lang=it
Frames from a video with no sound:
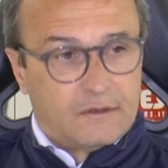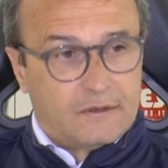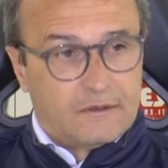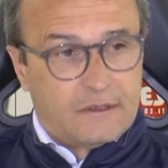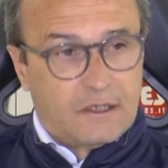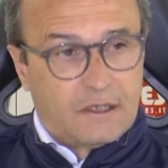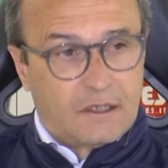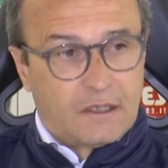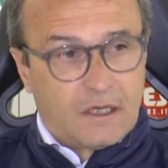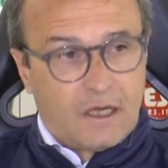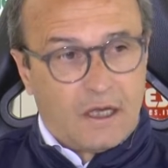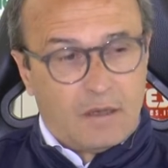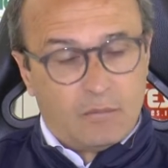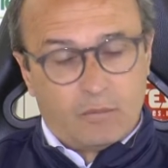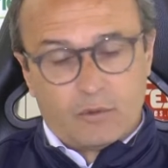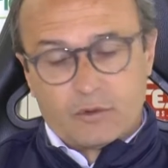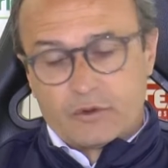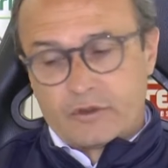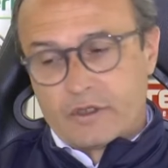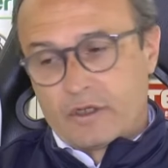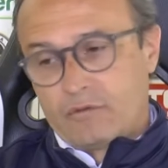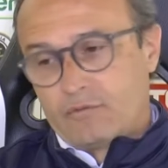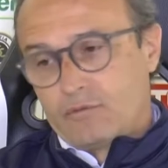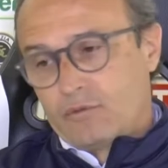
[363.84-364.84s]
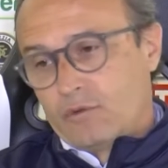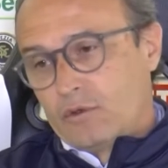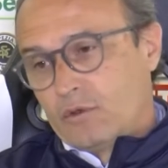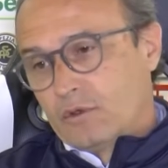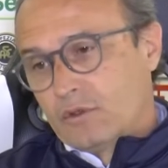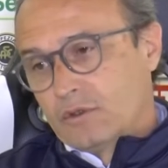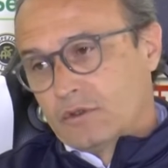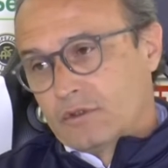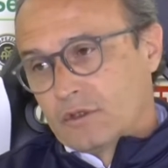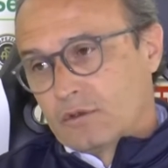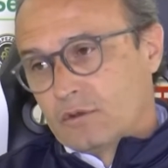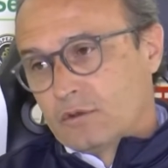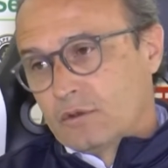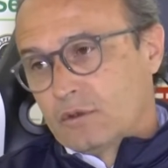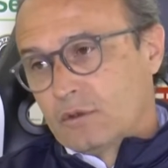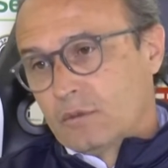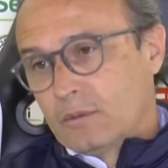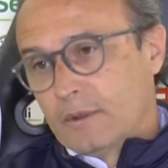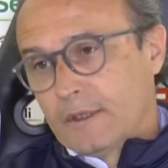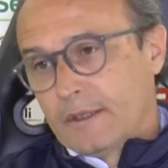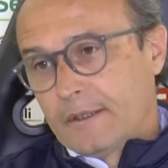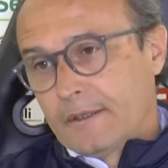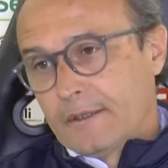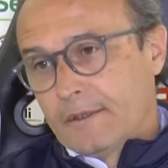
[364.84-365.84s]
sia in campo sia fuori secondo
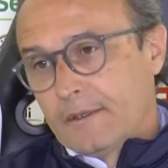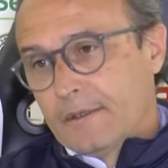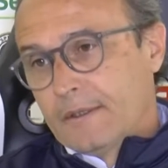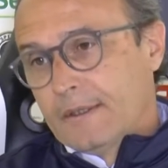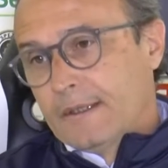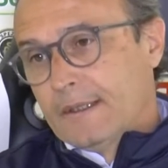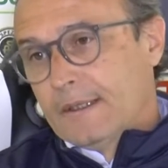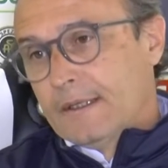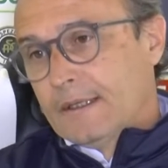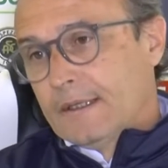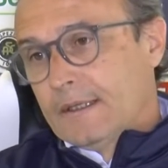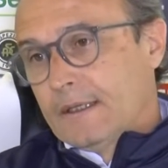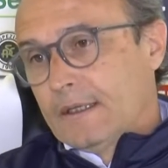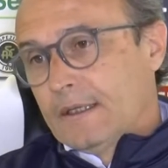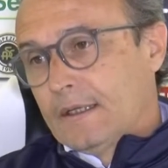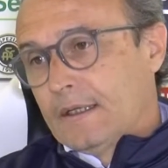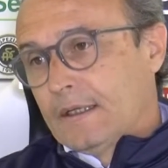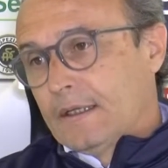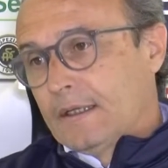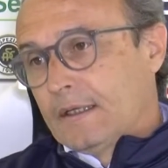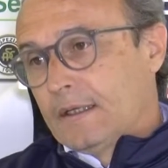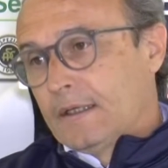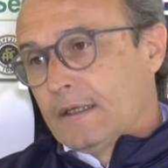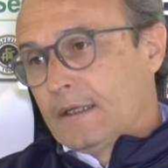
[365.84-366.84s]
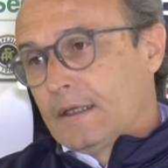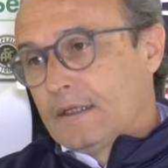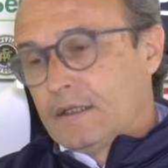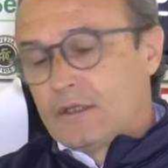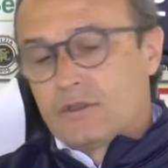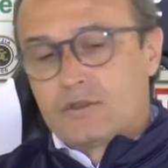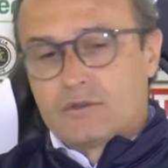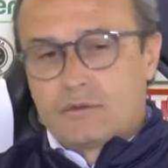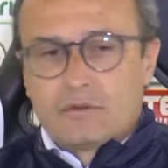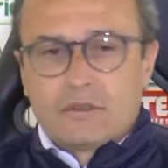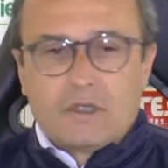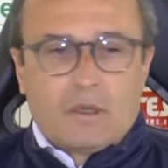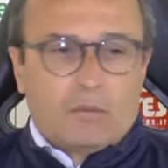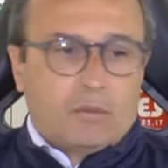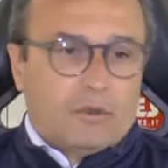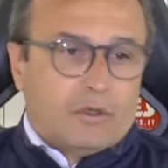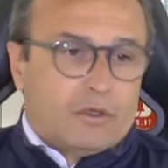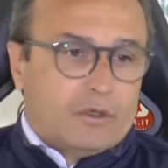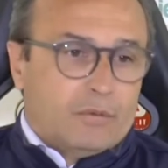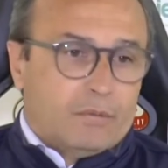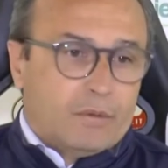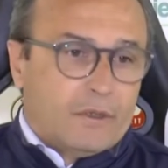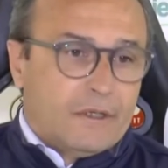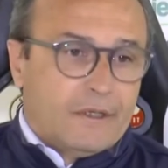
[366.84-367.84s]
me, e eh, adesso siamo
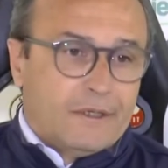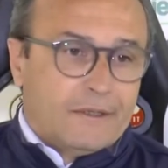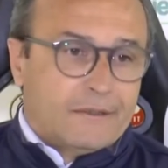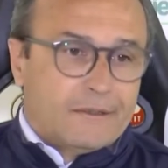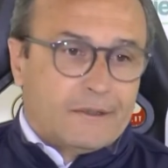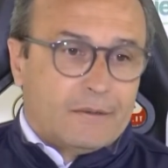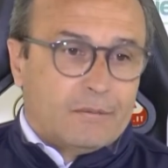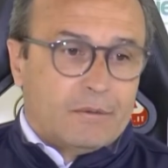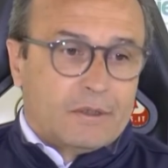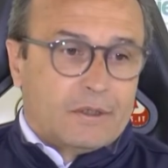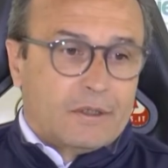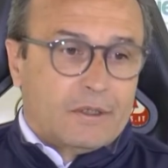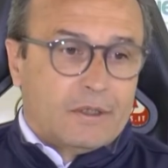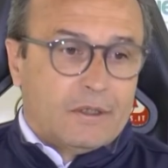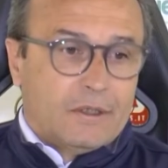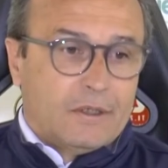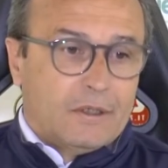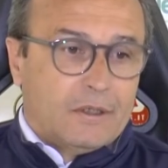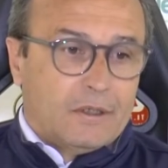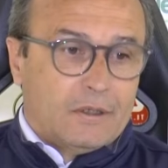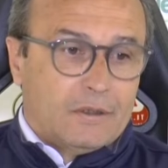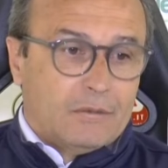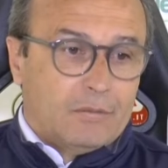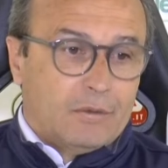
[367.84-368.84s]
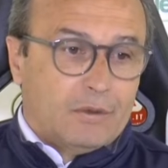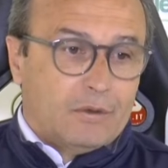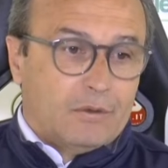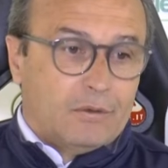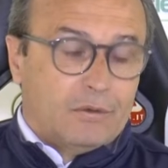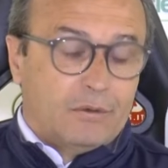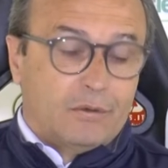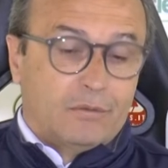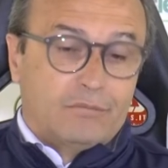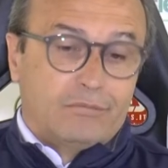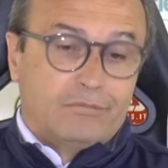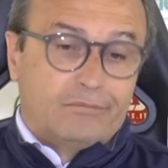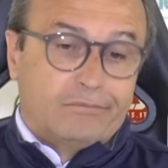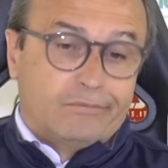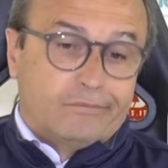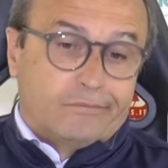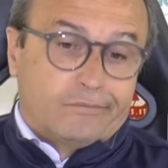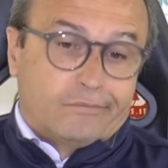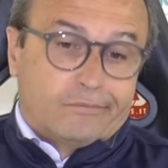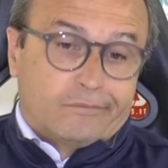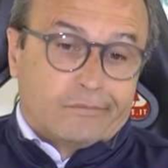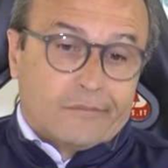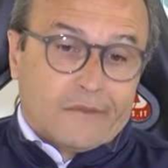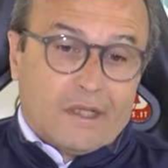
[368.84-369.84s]
in ripresa perché ripeto
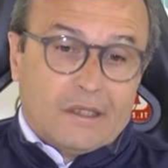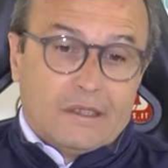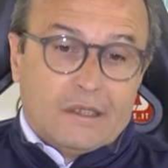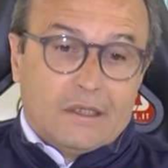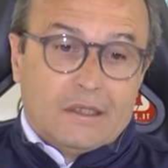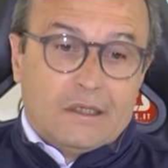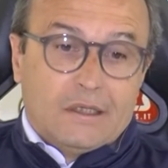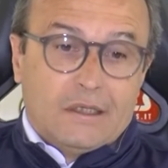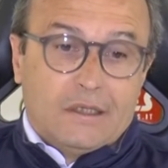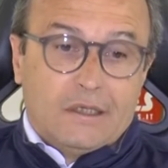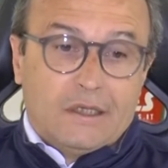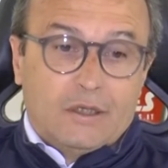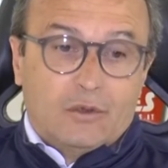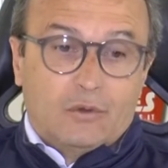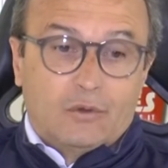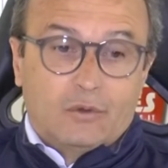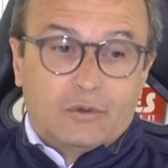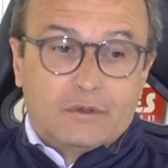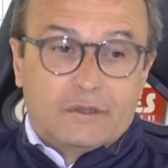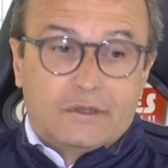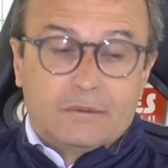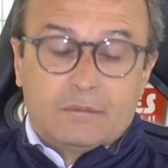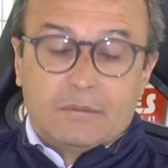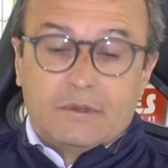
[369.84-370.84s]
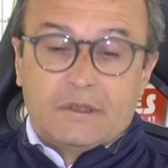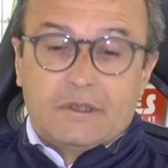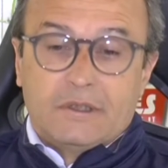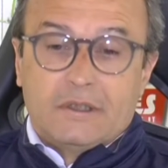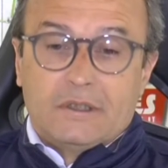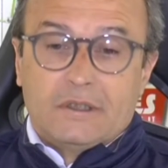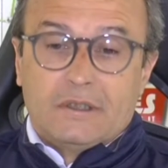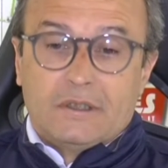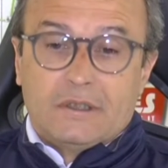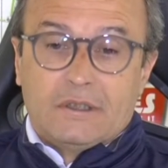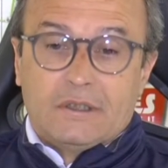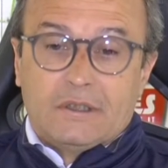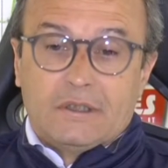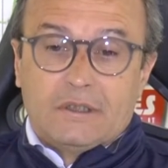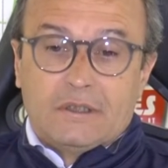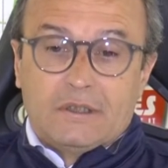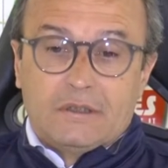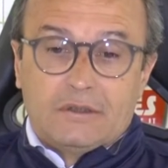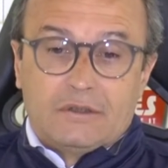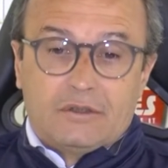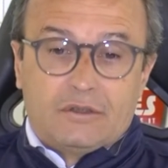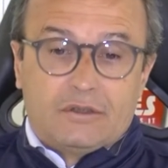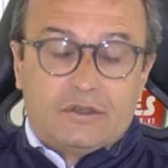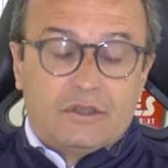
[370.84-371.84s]
le ultime
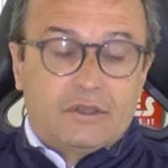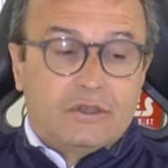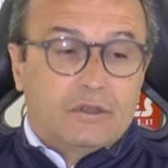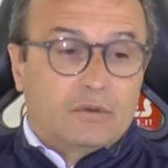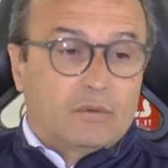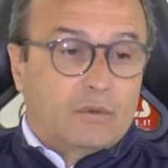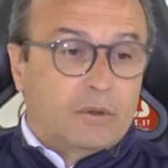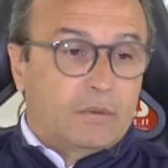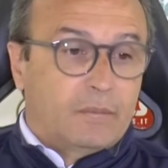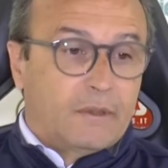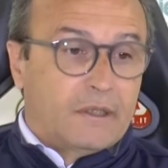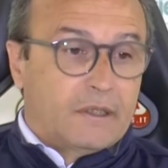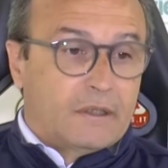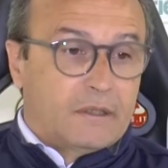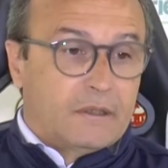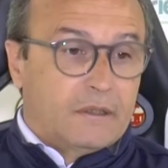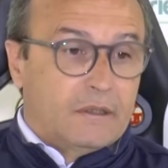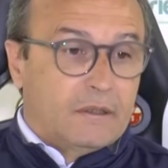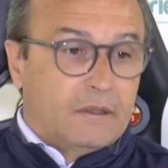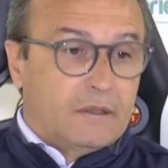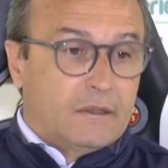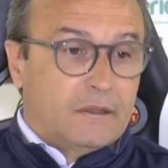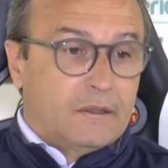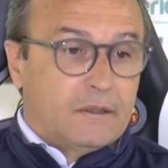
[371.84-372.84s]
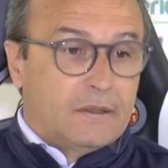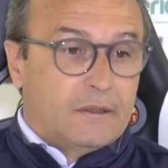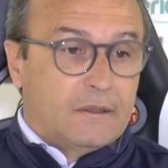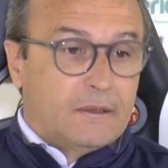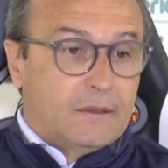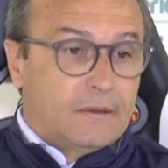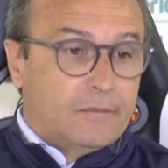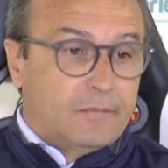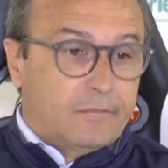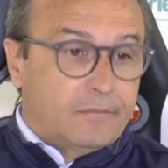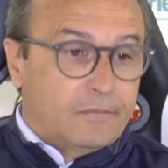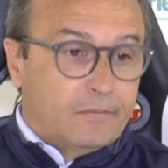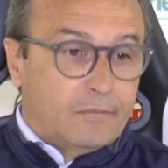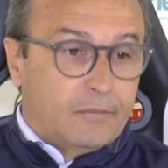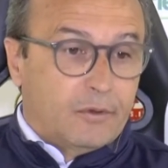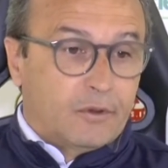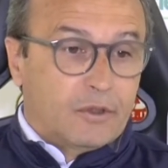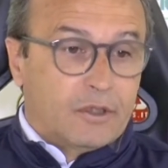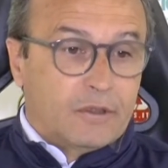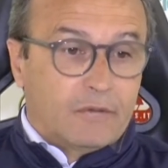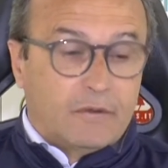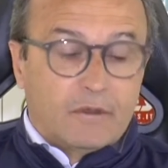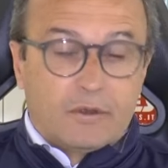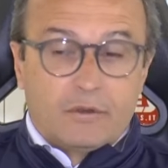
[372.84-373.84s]
cinque partite
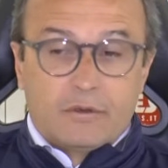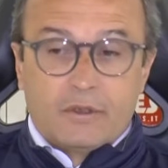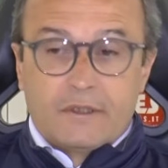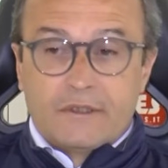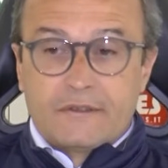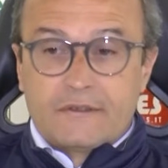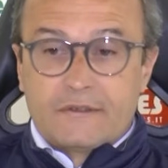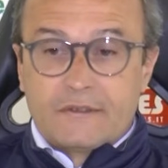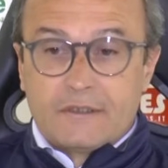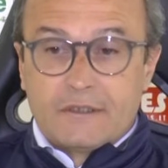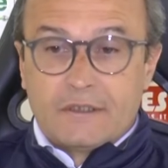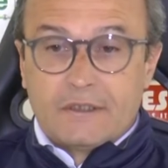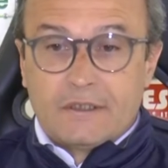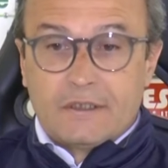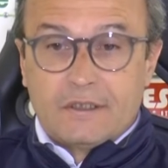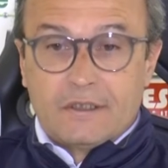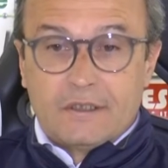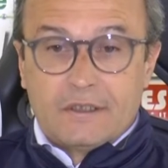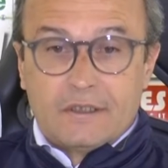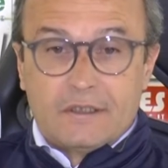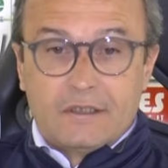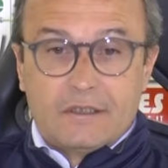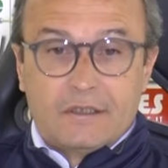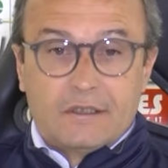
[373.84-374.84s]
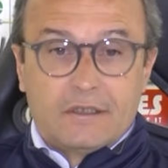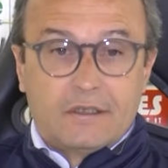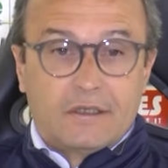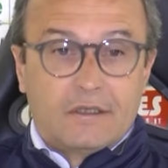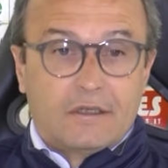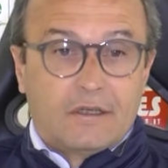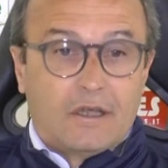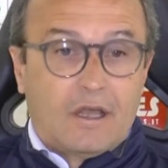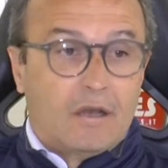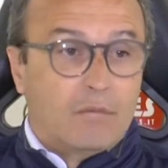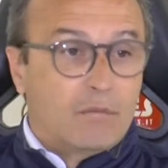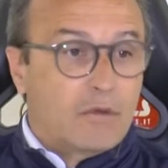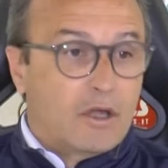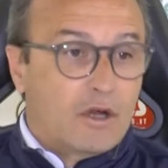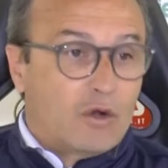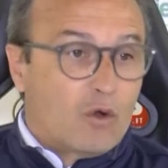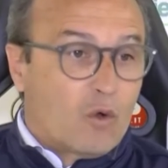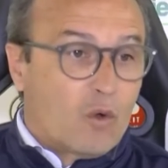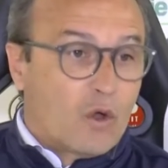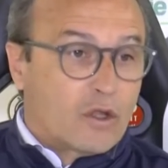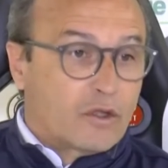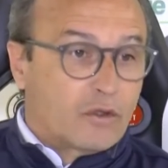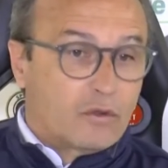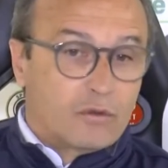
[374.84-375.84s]
potevano essere
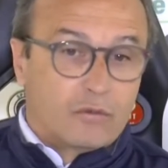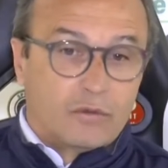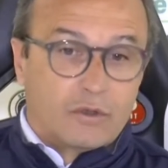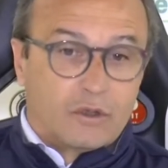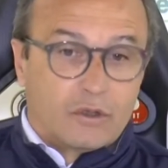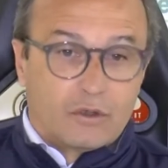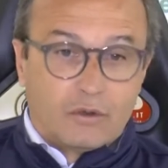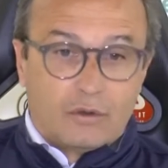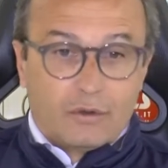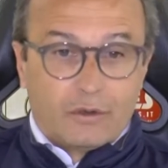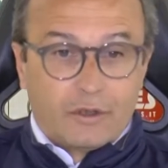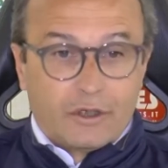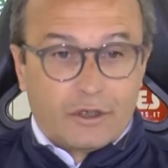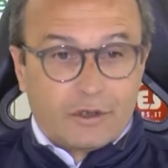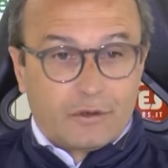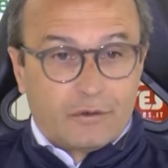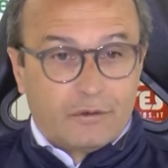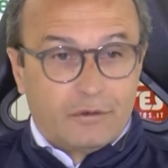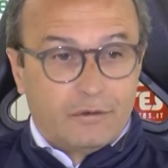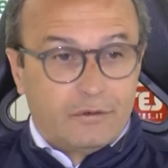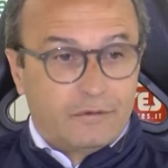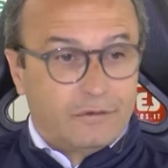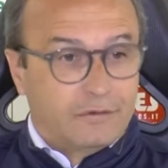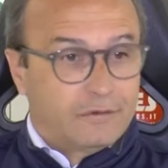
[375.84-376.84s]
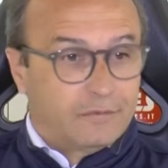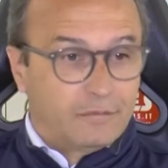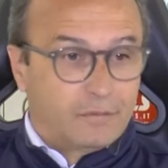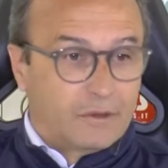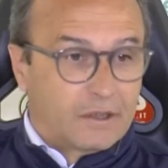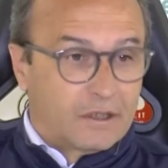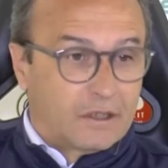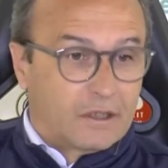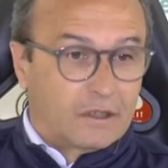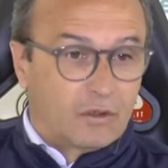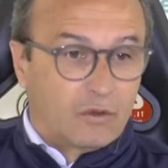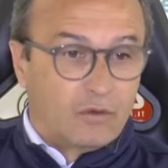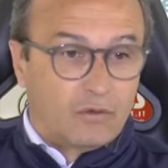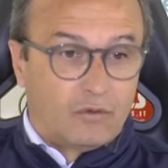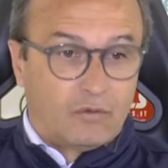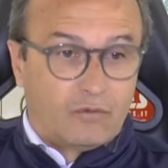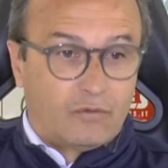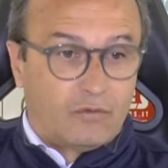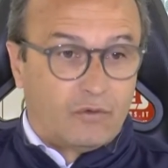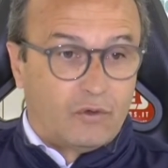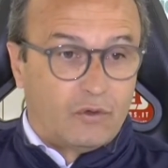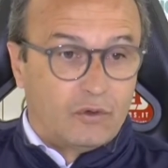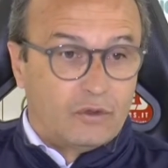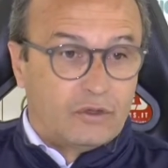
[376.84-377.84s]
almeno quattro vittorie, ecco, perché col
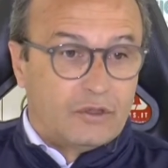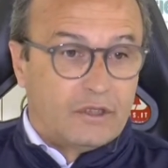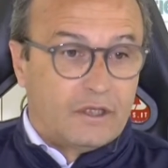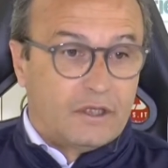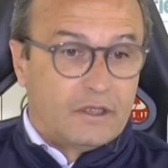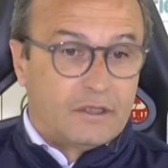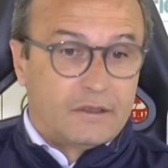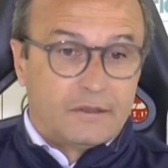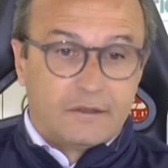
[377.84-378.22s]
Foggia